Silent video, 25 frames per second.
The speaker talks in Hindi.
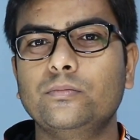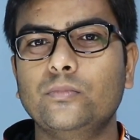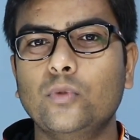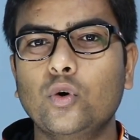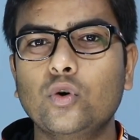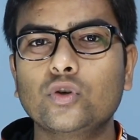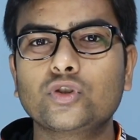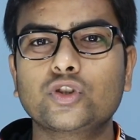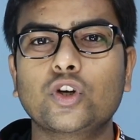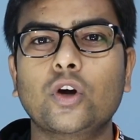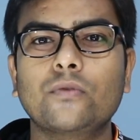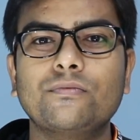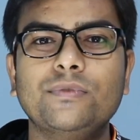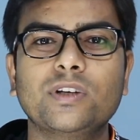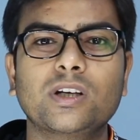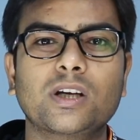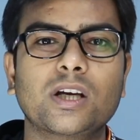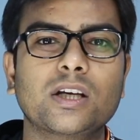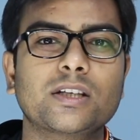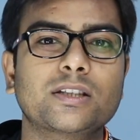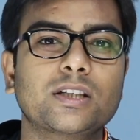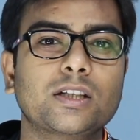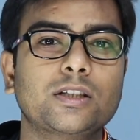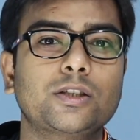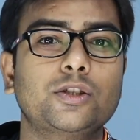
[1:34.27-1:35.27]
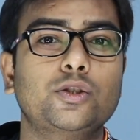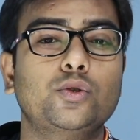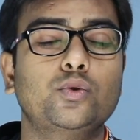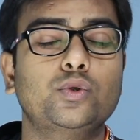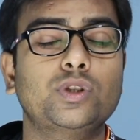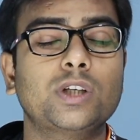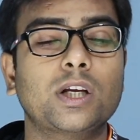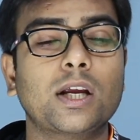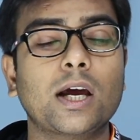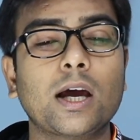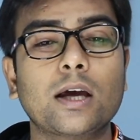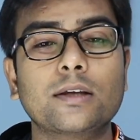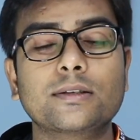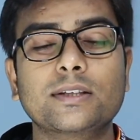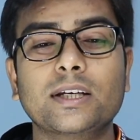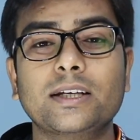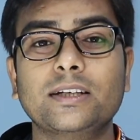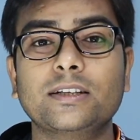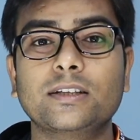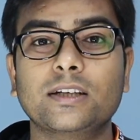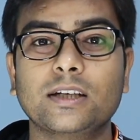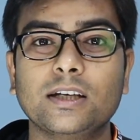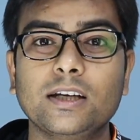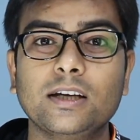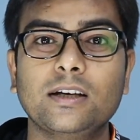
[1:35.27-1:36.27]
मोस्ट ऑफ द केसेस यूजर ऐसा
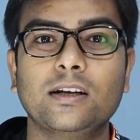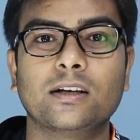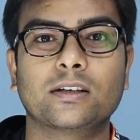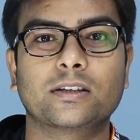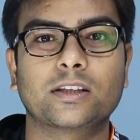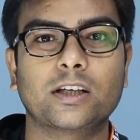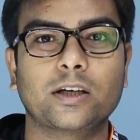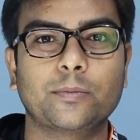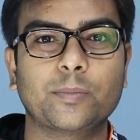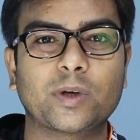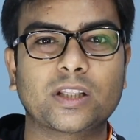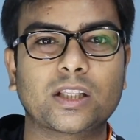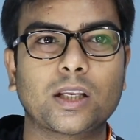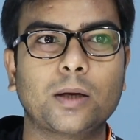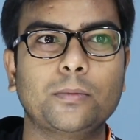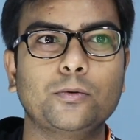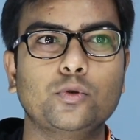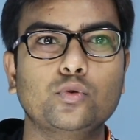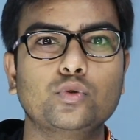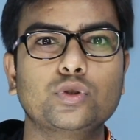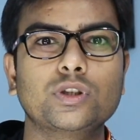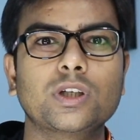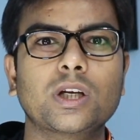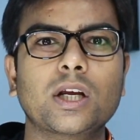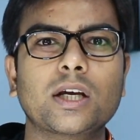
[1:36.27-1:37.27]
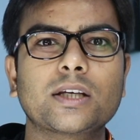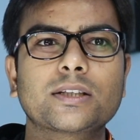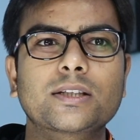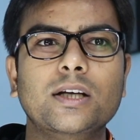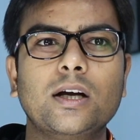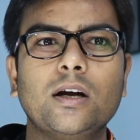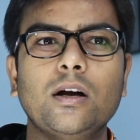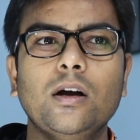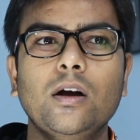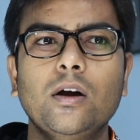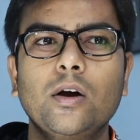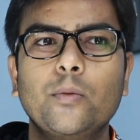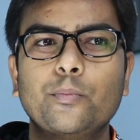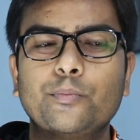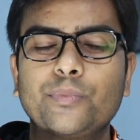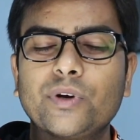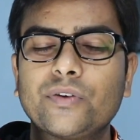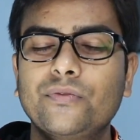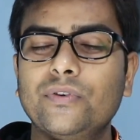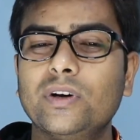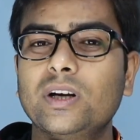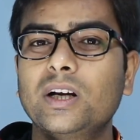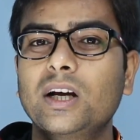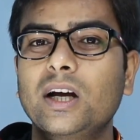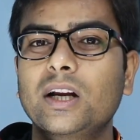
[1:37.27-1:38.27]
नहीं करते मतलब यूजर ऐसा
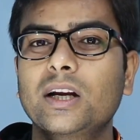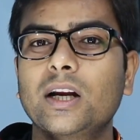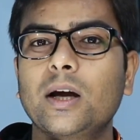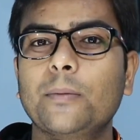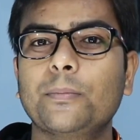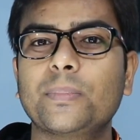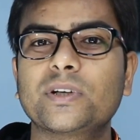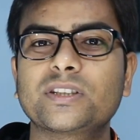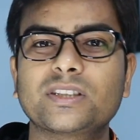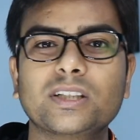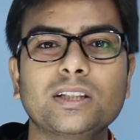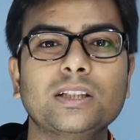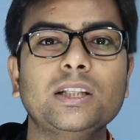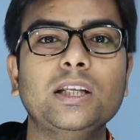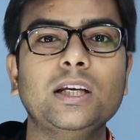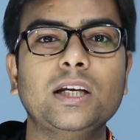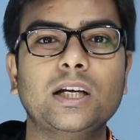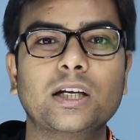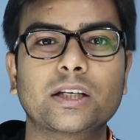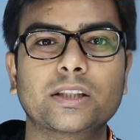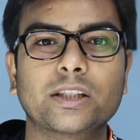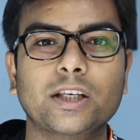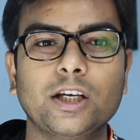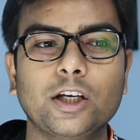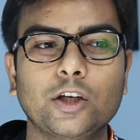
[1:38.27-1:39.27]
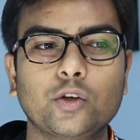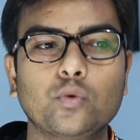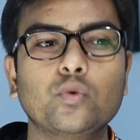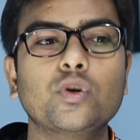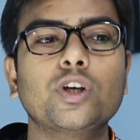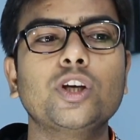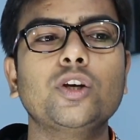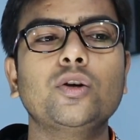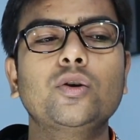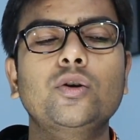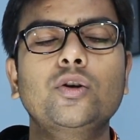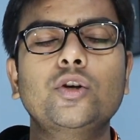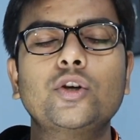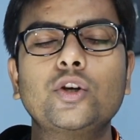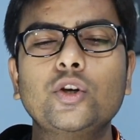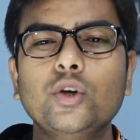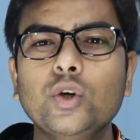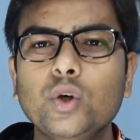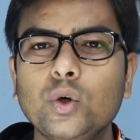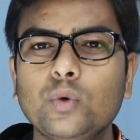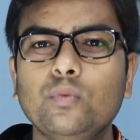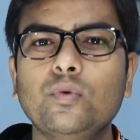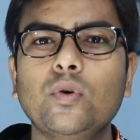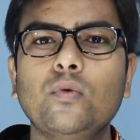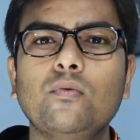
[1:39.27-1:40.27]
प्रेफर करना पसंद नहीं करते क्योंकि
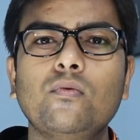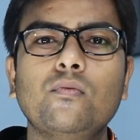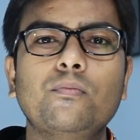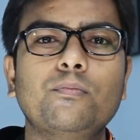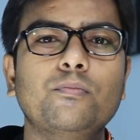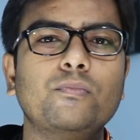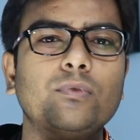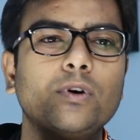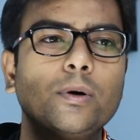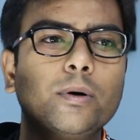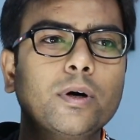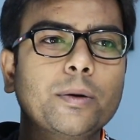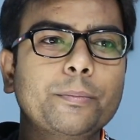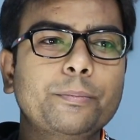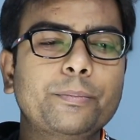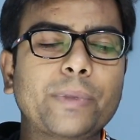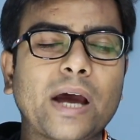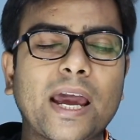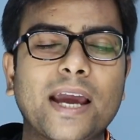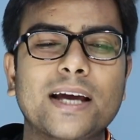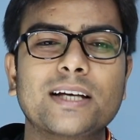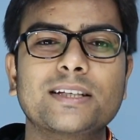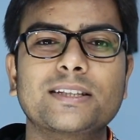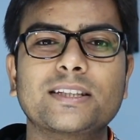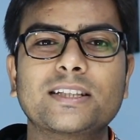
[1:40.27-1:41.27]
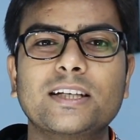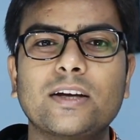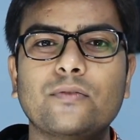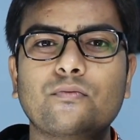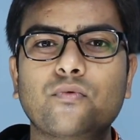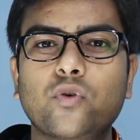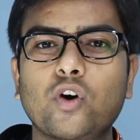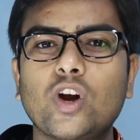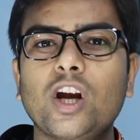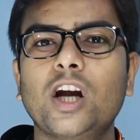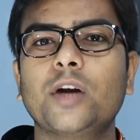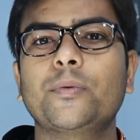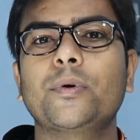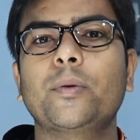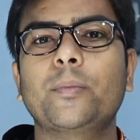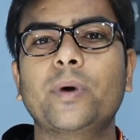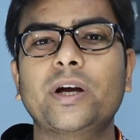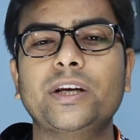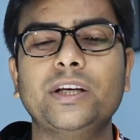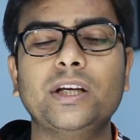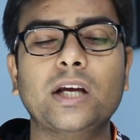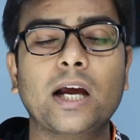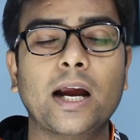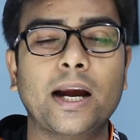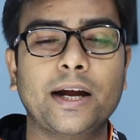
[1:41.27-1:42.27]
क्यों वो बैंक से वॉलेट में
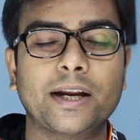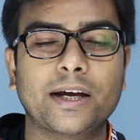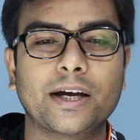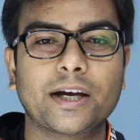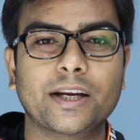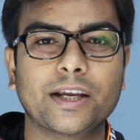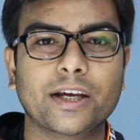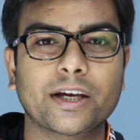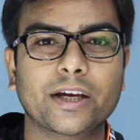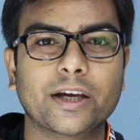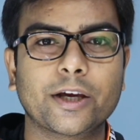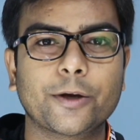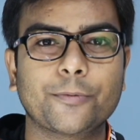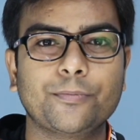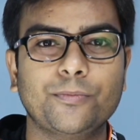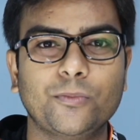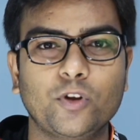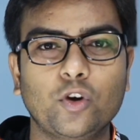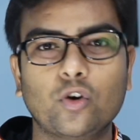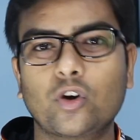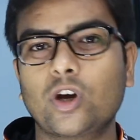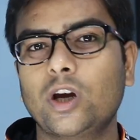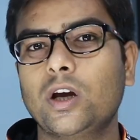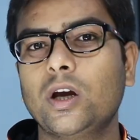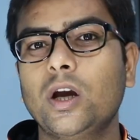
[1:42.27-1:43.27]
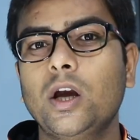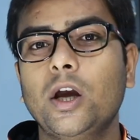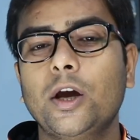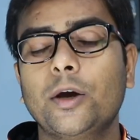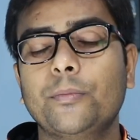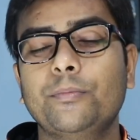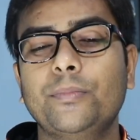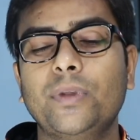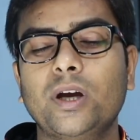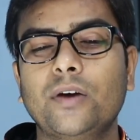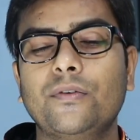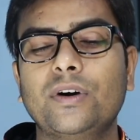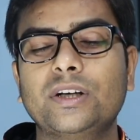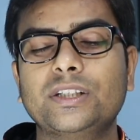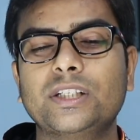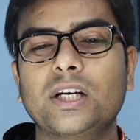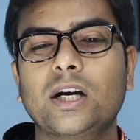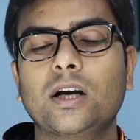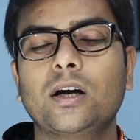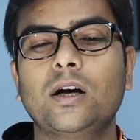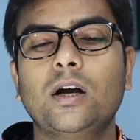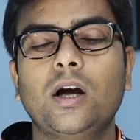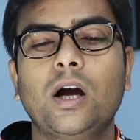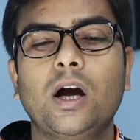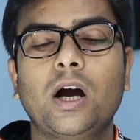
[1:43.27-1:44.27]
मनी ऐड करेंगे ओके
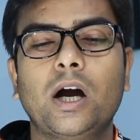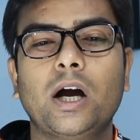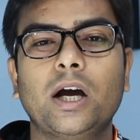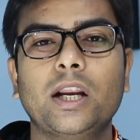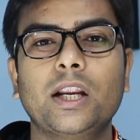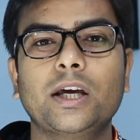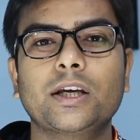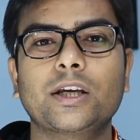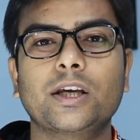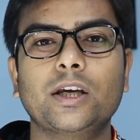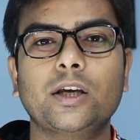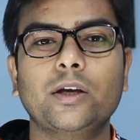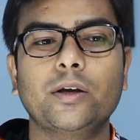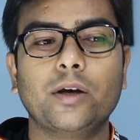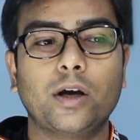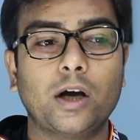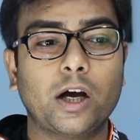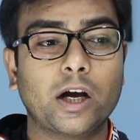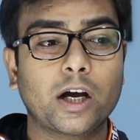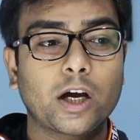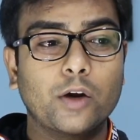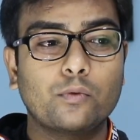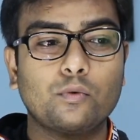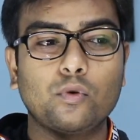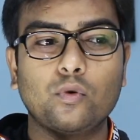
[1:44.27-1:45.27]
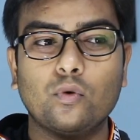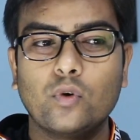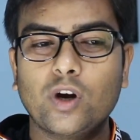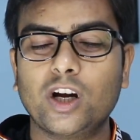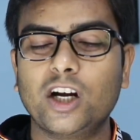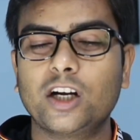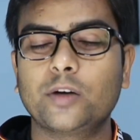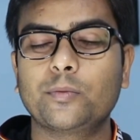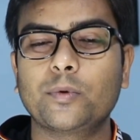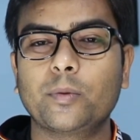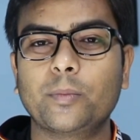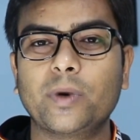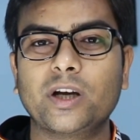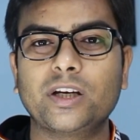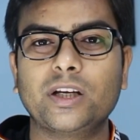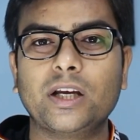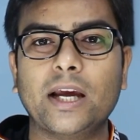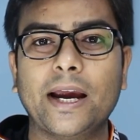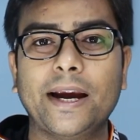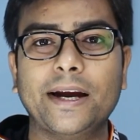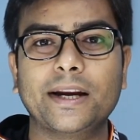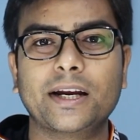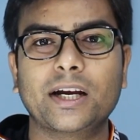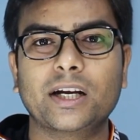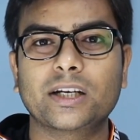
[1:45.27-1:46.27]
बेवजह हालांकि अगर वो वॉलेट में मनी
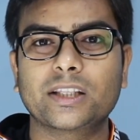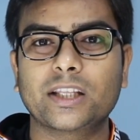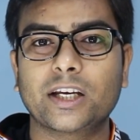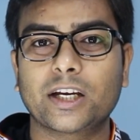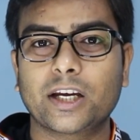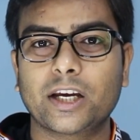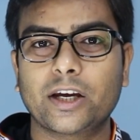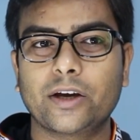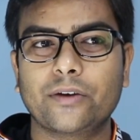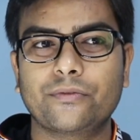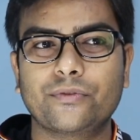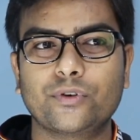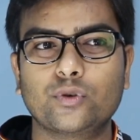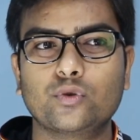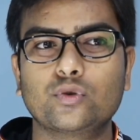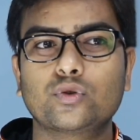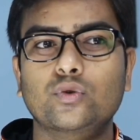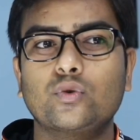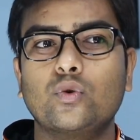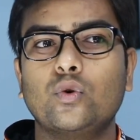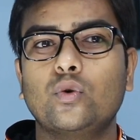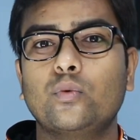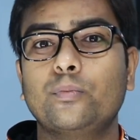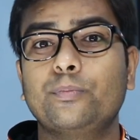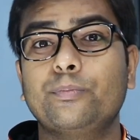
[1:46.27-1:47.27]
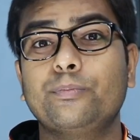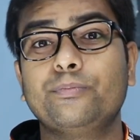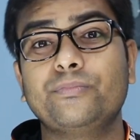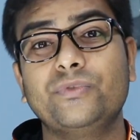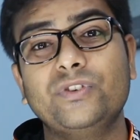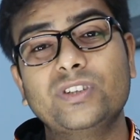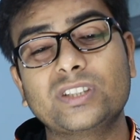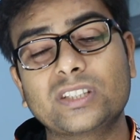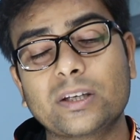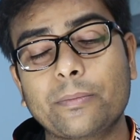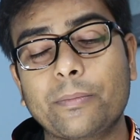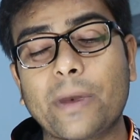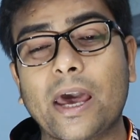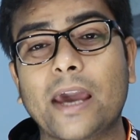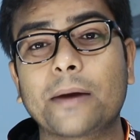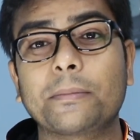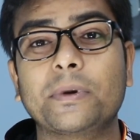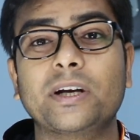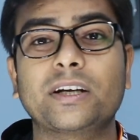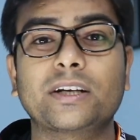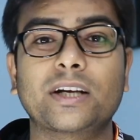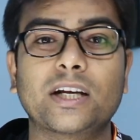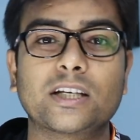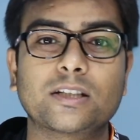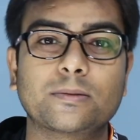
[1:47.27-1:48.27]
ऐड कर देंगे फिर उसको फिर से बैंक
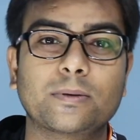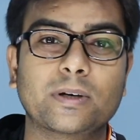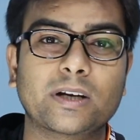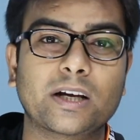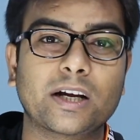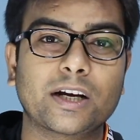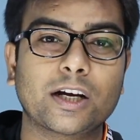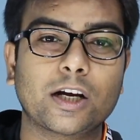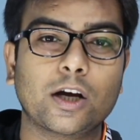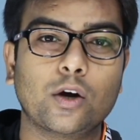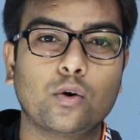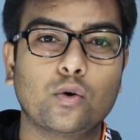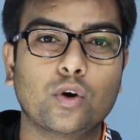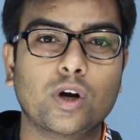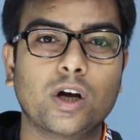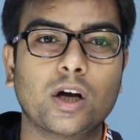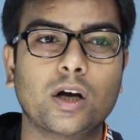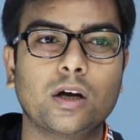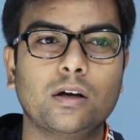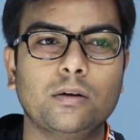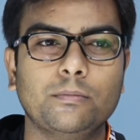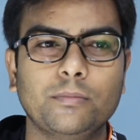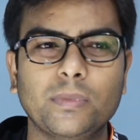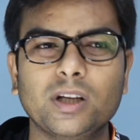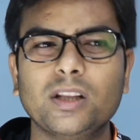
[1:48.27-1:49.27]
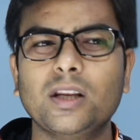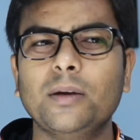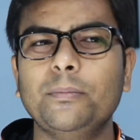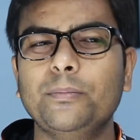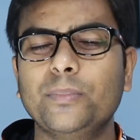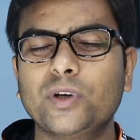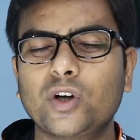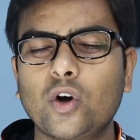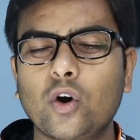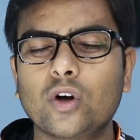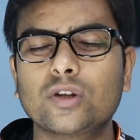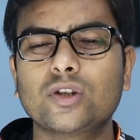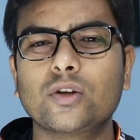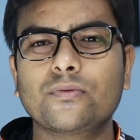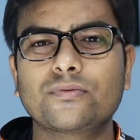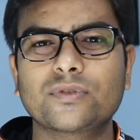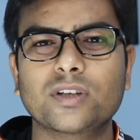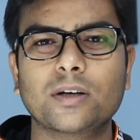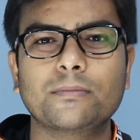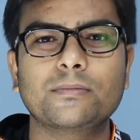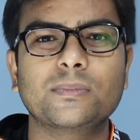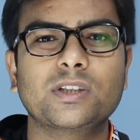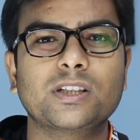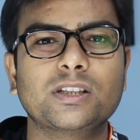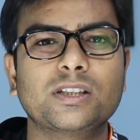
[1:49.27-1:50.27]
में ट्रांसफ़र करना होगा मतलब बिकॉज ऑफ
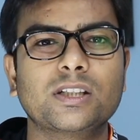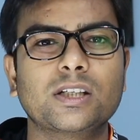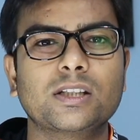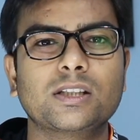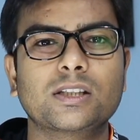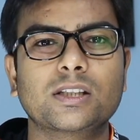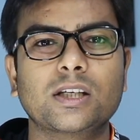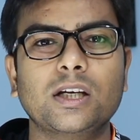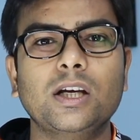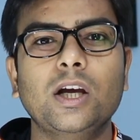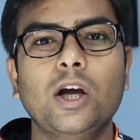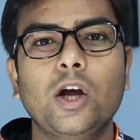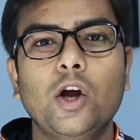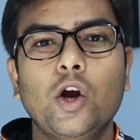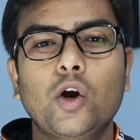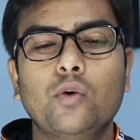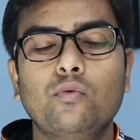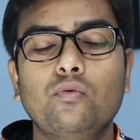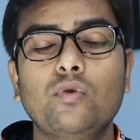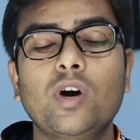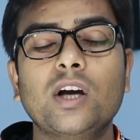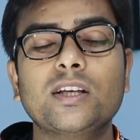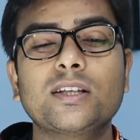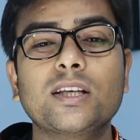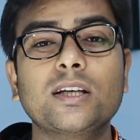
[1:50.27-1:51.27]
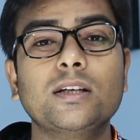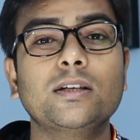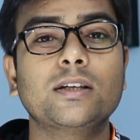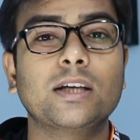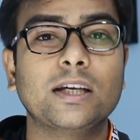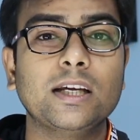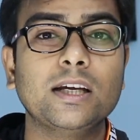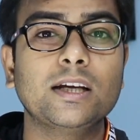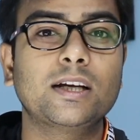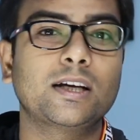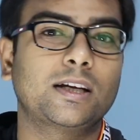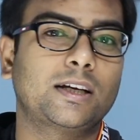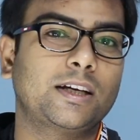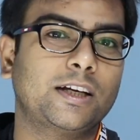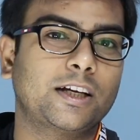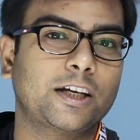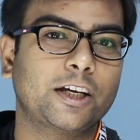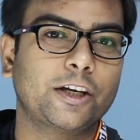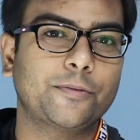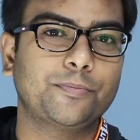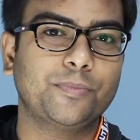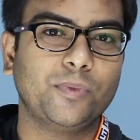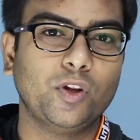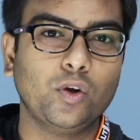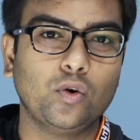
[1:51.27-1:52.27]
सम रीजन से वो ऐसा नहीं
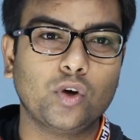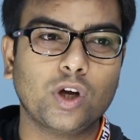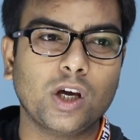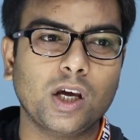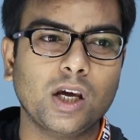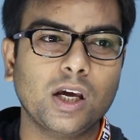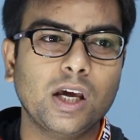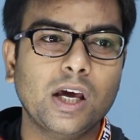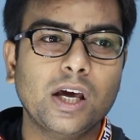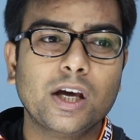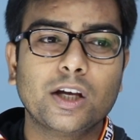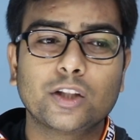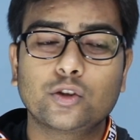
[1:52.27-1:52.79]
करेंगे ओके